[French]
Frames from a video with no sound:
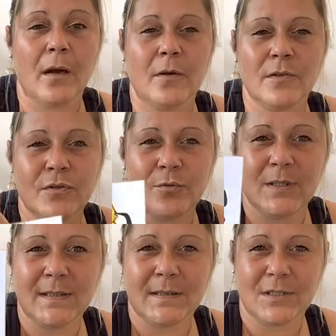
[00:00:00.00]

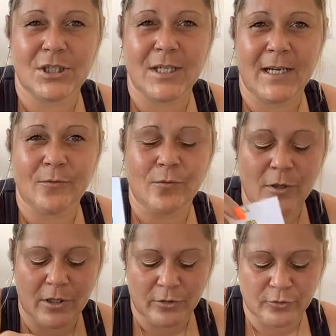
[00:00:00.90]
ensuite j'ai la
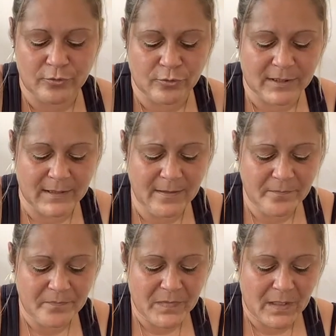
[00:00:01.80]
couleur dorée,
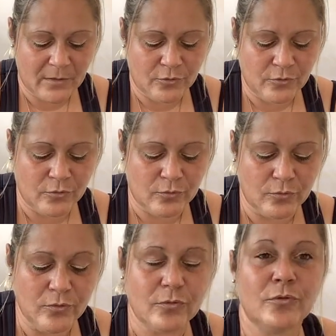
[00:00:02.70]
du
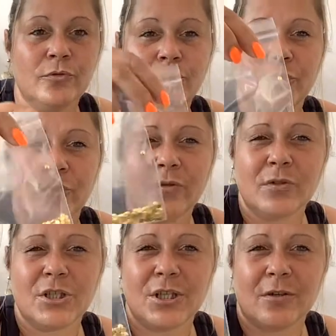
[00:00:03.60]
coup dedans
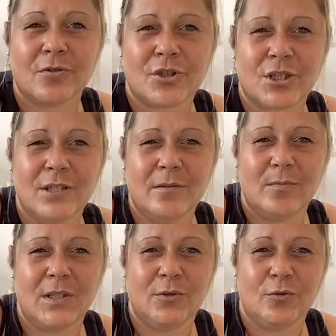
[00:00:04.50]
j'ai rangé
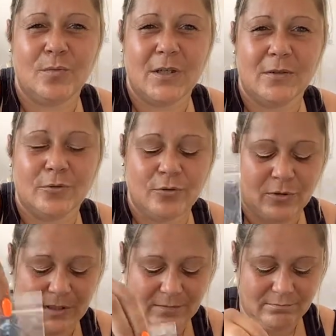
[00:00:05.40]
mes dômes
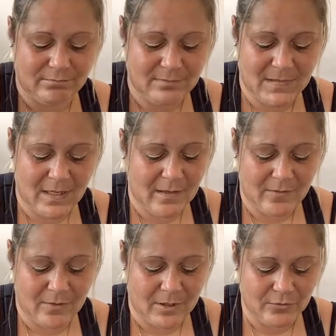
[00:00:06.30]
dorés.
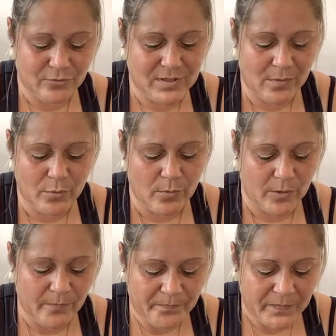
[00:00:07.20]
Voilà, tout
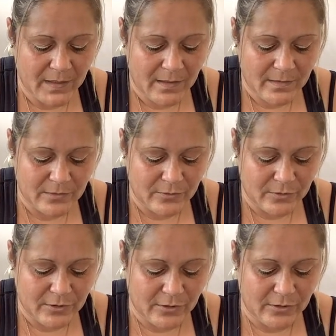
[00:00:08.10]
simplement.
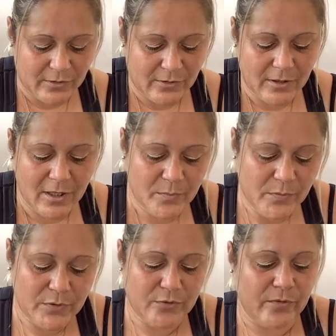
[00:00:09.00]
Donc hop,
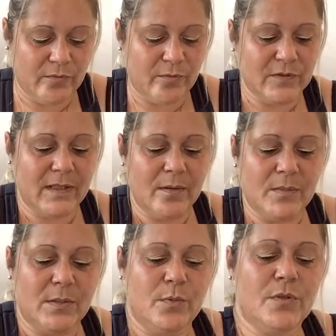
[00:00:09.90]
je vais vous montrer un
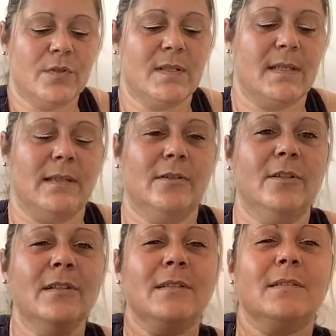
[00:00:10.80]
petit peu ce que ça
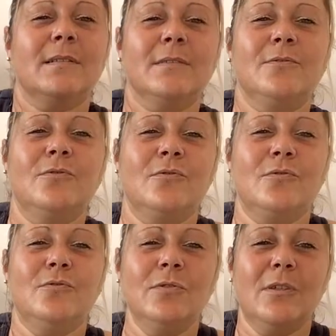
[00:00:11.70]
donne. Du
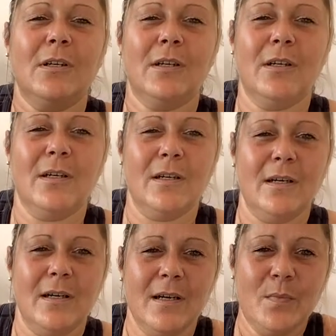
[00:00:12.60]
coup,
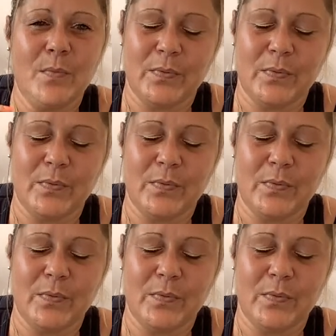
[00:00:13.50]
hop,